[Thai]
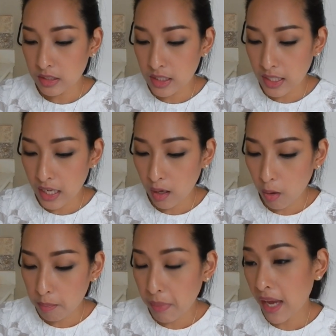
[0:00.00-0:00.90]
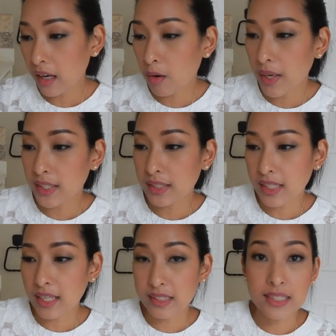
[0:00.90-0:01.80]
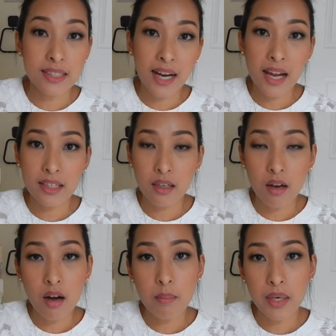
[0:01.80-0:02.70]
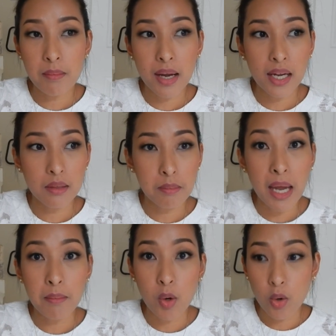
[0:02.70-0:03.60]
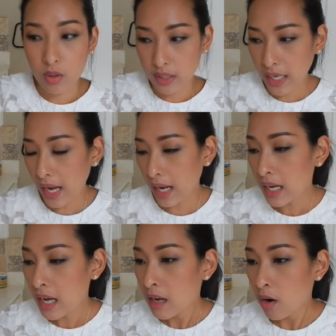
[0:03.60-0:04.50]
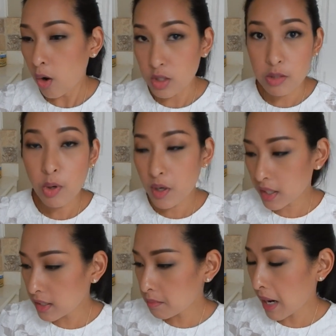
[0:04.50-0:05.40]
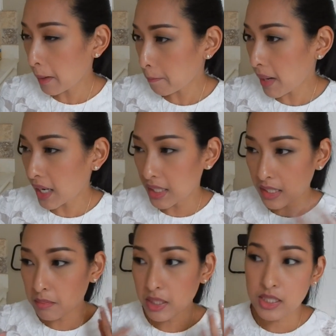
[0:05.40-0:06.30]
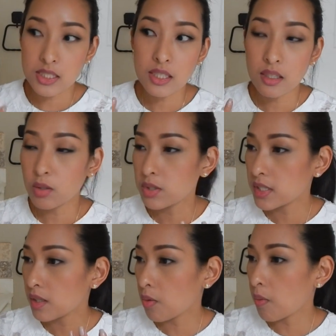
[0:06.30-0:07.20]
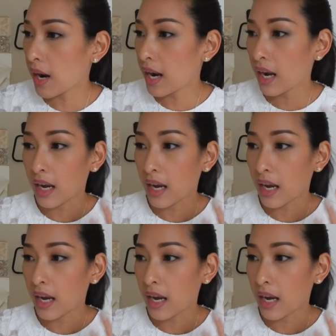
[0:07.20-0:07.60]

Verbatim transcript: ทีเคลงแป้งเอาไว้ตั้งแต่ทีแรกเนี่ยก็ประมาณบ่ายโมงนะคะ6ชั่วโมงครึ่งผ่านไป in person รู้สึกว่า